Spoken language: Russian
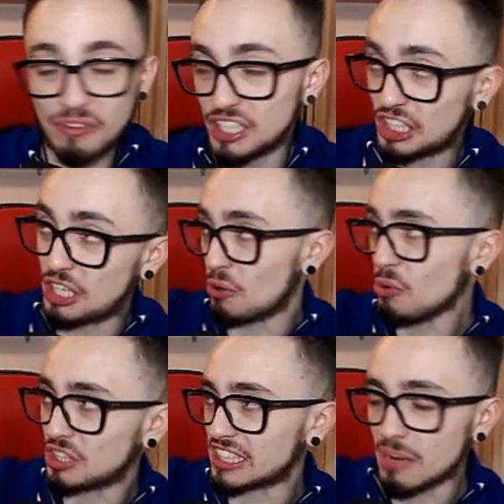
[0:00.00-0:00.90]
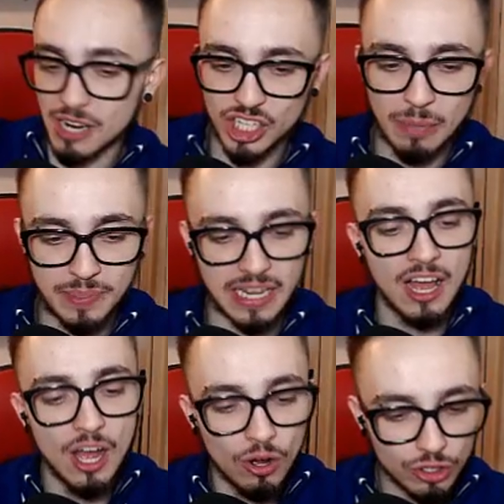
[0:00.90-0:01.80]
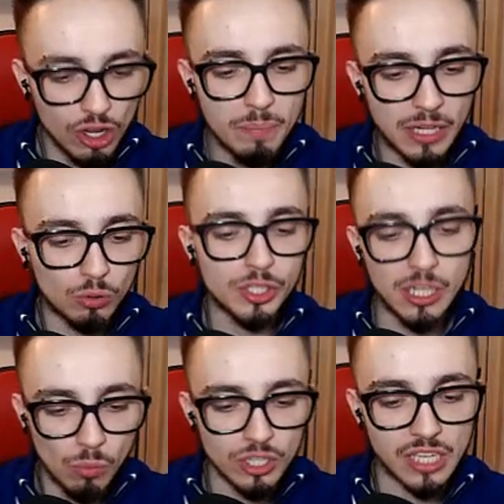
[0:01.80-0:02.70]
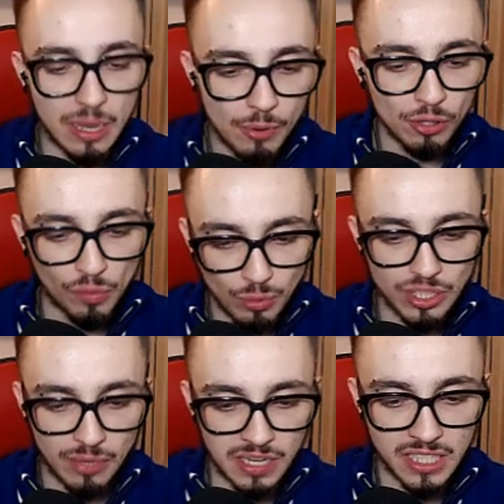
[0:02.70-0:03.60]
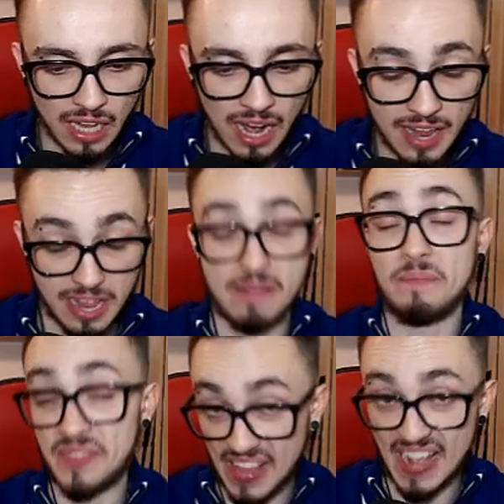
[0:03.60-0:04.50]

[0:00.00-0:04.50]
чтобы все такие, о, ты там ошибся. Зомби откусил мозг ребенку в русском ресторане.